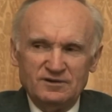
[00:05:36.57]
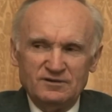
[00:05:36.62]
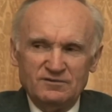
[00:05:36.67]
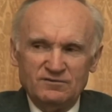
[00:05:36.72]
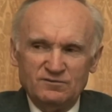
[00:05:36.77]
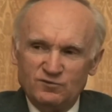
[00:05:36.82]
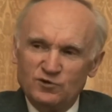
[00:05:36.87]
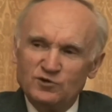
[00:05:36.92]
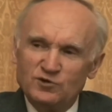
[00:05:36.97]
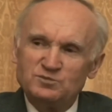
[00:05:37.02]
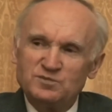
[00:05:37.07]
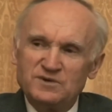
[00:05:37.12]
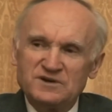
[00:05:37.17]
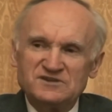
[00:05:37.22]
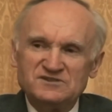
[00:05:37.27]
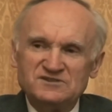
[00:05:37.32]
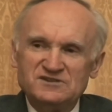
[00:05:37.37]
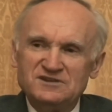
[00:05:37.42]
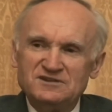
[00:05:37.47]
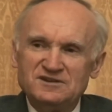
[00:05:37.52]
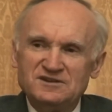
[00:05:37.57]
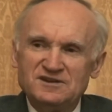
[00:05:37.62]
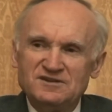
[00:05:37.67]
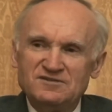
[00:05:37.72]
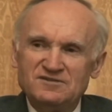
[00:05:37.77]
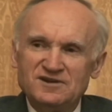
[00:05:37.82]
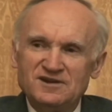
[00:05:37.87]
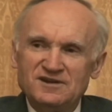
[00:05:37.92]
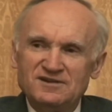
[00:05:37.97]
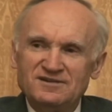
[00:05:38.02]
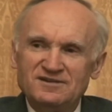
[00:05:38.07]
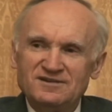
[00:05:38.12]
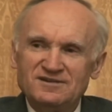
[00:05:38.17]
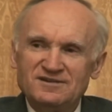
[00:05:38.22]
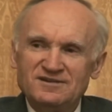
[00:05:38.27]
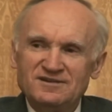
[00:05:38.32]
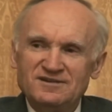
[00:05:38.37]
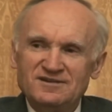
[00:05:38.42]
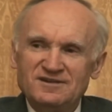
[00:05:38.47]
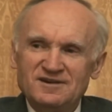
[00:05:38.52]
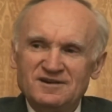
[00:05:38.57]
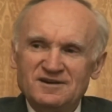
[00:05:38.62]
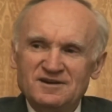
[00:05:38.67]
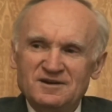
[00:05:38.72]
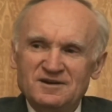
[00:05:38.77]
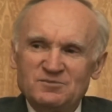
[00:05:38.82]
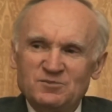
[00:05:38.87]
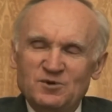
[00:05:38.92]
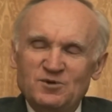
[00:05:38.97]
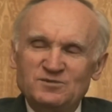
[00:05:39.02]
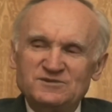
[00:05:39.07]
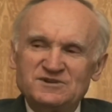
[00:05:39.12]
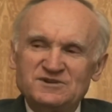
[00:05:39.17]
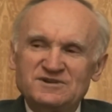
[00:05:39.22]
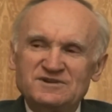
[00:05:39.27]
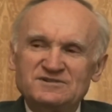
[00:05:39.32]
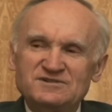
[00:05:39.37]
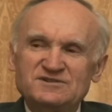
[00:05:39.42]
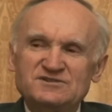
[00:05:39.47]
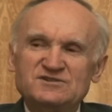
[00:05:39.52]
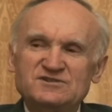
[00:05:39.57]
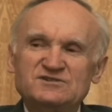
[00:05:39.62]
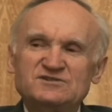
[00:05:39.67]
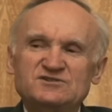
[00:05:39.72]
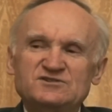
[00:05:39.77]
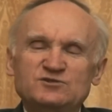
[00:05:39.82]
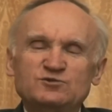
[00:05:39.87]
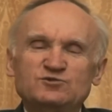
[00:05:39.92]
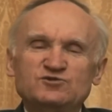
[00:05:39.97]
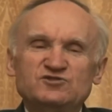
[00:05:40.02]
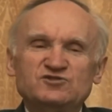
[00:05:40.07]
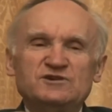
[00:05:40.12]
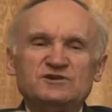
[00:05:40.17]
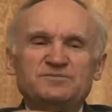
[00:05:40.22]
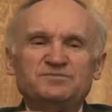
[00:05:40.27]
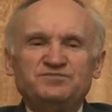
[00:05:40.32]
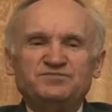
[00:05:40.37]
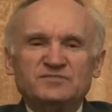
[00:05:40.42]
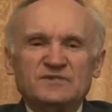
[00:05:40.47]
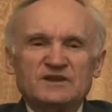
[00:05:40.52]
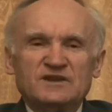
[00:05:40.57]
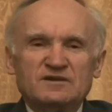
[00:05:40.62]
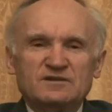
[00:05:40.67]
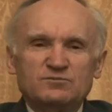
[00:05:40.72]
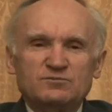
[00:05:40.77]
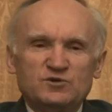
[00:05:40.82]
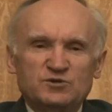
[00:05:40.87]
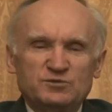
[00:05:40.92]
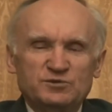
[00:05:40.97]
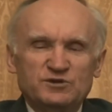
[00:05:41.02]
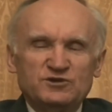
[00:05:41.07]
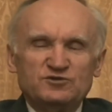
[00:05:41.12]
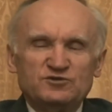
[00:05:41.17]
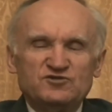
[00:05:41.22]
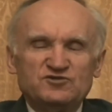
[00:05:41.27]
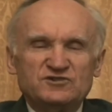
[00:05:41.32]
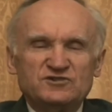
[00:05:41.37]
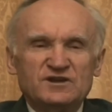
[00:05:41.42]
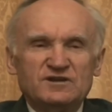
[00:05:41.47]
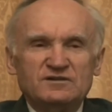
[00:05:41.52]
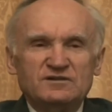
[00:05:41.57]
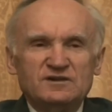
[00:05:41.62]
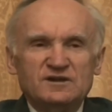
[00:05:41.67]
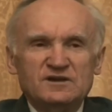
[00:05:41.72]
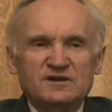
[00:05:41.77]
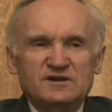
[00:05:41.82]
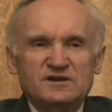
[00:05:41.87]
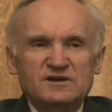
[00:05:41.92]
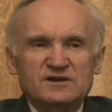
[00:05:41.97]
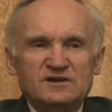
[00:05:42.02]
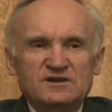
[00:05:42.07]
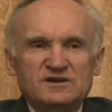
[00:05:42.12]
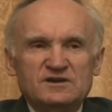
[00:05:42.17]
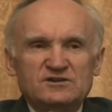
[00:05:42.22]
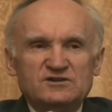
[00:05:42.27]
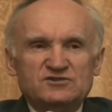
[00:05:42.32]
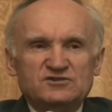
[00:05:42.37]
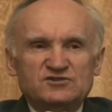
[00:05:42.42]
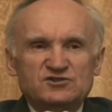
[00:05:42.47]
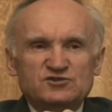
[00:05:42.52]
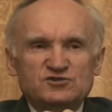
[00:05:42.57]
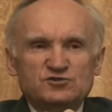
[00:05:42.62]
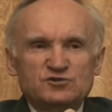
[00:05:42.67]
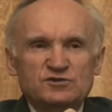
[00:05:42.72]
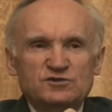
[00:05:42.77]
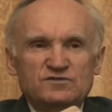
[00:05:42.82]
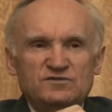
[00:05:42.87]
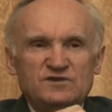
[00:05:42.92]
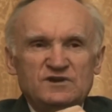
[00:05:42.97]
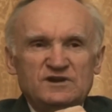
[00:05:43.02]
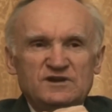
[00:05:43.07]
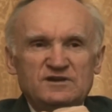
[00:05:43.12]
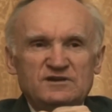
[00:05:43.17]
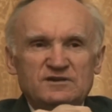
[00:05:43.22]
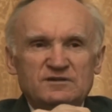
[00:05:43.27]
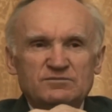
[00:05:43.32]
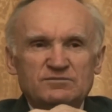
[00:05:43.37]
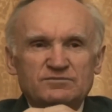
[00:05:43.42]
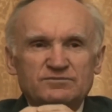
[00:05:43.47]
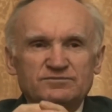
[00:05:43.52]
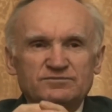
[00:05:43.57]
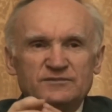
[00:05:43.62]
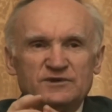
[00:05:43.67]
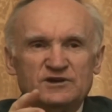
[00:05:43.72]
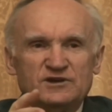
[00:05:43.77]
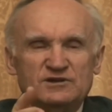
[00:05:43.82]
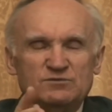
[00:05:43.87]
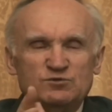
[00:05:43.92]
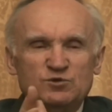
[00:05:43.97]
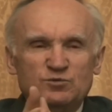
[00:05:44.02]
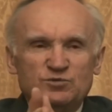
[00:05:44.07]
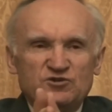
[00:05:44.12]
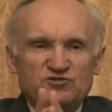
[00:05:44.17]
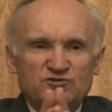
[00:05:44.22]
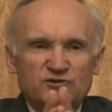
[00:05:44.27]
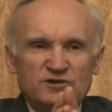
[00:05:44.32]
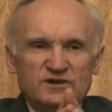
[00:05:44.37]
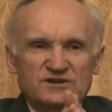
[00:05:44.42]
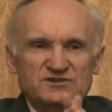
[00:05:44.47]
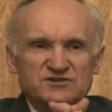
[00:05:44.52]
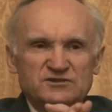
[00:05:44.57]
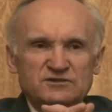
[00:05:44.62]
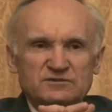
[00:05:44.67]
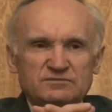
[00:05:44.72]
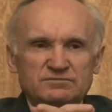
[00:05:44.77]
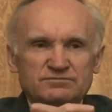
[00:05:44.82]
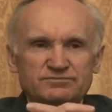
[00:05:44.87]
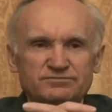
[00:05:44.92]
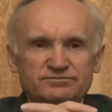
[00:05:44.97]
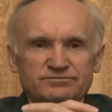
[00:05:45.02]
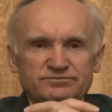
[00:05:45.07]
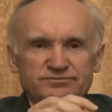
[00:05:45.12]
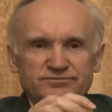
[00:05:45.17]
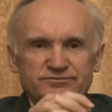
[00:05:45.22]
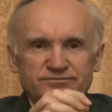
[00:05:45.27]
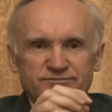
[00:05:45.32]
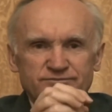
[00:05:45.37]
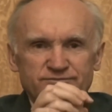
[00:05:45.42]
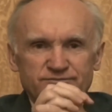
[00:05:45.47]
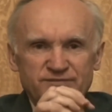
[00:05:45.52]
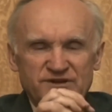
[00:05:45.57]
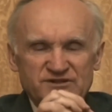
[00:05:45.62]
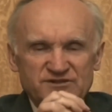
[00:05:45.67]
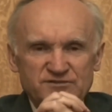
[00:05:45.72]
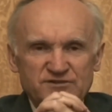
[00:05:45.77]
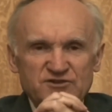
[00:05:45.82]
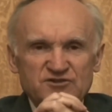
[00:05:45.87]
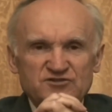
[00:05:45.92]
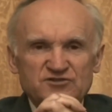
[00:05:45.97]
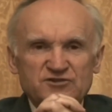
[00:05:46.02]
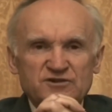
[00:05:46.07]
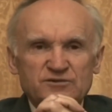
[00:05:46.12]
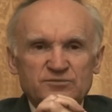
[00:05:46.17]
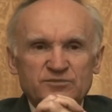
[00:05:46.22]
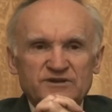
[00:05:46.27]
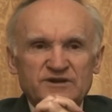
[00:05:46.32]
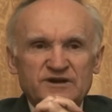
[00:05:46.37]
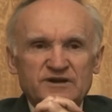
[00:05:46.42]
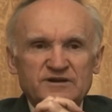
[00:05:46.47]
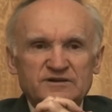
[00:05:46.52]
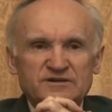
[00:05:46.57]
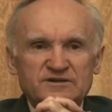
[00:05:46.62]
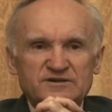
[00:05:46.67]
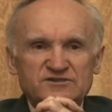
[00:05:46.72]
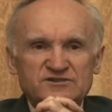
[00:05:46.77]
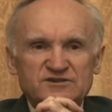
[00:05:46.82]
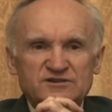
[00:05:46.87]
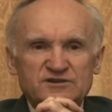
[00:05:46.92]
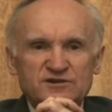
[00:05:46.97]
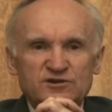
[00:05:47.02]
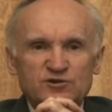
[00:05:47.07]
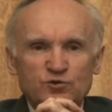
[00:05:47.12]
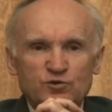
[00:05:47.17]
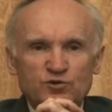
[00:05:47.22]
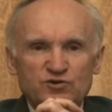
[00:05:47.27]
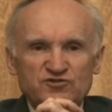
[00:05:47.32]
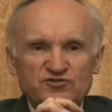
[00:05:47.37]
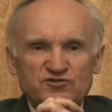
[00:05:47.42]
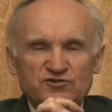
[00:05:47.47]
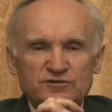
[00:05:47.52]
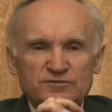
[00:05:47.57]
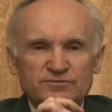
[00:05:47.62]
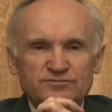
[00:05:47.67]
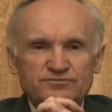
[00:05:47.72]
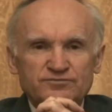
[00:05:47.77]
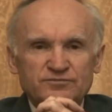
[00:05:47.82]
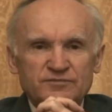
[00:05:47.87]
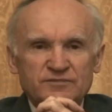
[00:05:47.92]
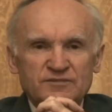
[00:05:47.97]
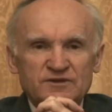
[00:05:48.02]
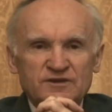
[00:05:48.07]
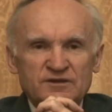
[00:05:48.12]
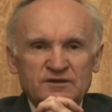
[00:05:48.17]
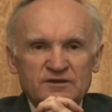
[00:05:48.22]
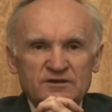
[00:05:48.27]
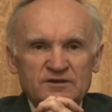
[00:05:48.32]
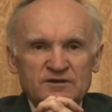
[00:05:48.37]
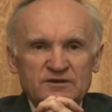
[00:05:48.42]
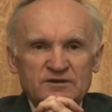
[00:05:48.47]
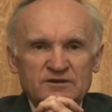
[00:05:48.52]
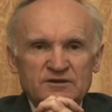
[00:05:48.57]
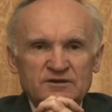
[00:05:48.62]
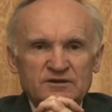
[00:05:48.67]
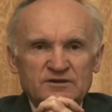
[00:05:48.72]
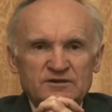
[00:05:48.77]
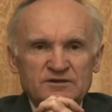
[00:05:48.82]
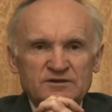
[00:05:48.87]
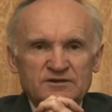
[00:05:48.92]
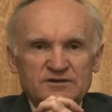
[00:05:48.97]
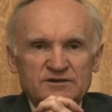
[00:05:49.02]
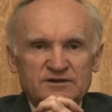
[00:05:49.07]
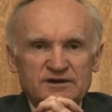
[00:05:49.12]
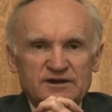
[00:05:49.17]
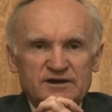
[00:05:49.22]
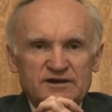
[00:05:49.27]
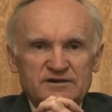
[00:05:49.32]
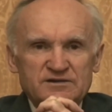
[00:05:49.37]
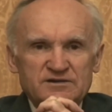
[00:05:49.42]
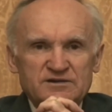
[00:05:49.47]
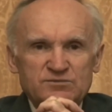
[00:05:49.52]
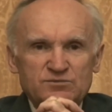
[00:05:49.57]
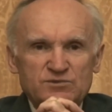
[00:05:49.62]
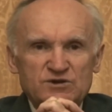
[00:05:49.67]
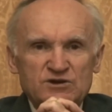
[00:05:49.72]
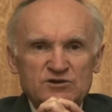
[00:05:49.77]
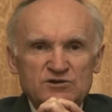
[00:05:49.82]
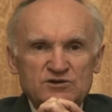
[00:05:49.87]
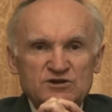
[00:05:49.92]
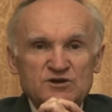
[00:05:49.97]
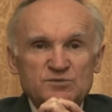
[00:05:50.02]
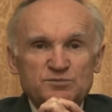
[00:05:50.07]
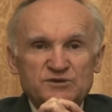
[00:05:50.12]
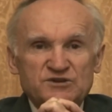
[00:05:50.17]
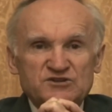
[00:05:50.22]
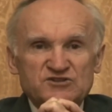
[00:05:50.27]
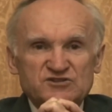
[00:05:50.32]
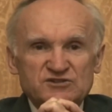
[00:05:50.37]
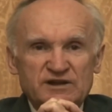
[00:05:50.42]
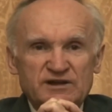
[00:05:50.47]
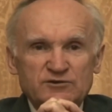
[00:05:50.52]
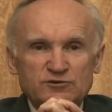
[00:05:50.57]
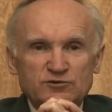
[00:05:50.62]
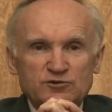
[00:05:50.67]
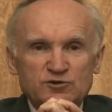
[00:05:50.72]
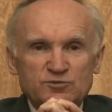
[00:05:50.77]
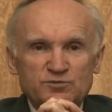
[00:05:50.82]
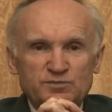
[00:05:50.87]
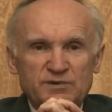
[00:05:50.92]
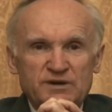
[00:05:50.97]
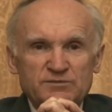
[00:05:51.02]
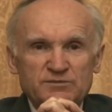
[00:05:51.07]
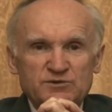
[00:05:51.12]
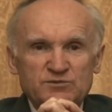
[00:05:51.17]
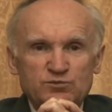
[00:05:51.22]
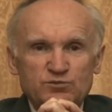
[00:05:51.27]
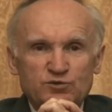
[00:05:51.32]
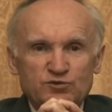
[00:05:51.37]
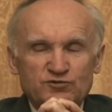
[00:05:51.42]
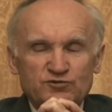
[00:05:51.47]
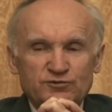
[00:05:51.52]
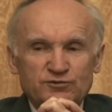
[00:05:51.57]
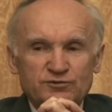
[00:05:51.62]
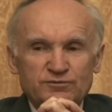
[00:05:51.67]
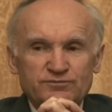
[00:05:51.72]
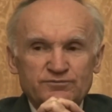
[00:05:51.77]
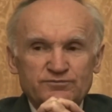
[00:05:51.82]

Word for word: Вот поразительное явление. Помните э, э, случай, может быть, кто читал, с Исоем Великим? К нему пришел один подвижник, монах, и сказал, «Отче, я имею непрестанную память Божию,